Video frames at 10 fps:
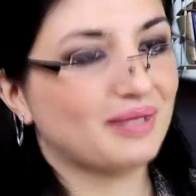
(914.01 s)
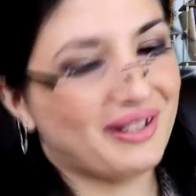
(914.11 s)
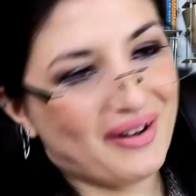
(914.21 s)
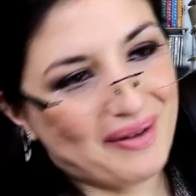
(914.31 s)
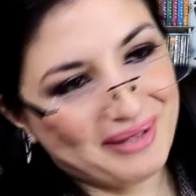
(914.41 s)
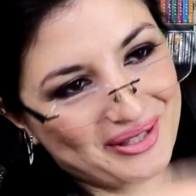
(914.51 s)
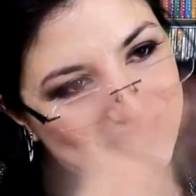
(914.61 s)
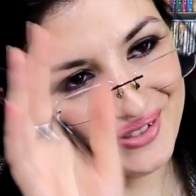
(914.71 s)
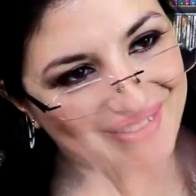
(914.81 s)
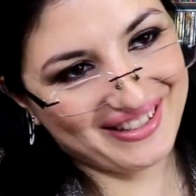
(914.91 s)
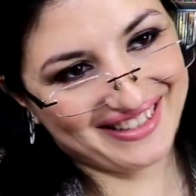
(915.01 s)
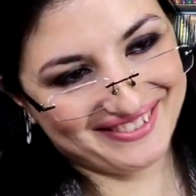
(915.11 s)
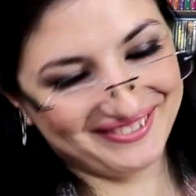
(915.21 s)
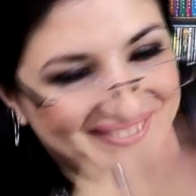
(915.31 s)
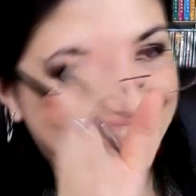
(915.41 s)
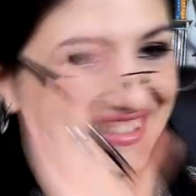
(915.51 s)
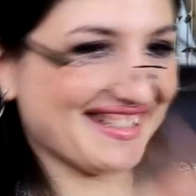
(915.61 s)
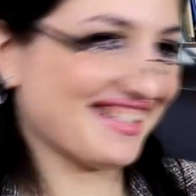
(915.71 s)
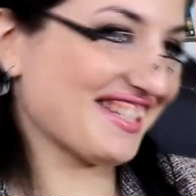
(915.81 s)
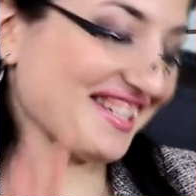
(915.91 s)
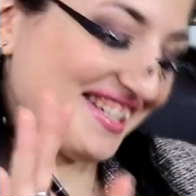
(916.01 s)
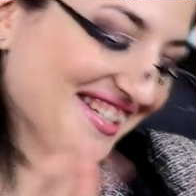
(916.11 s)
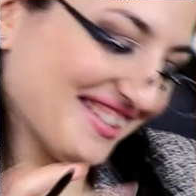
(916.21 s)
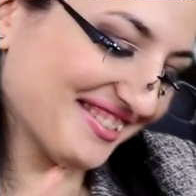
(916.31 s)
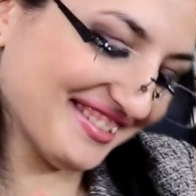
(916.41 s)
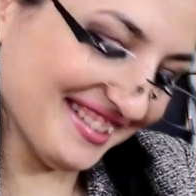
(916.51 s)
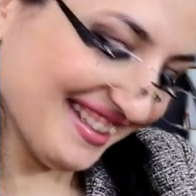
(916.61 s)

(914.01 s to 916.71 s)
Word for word: Ma no, ma no, quello era un assaggino.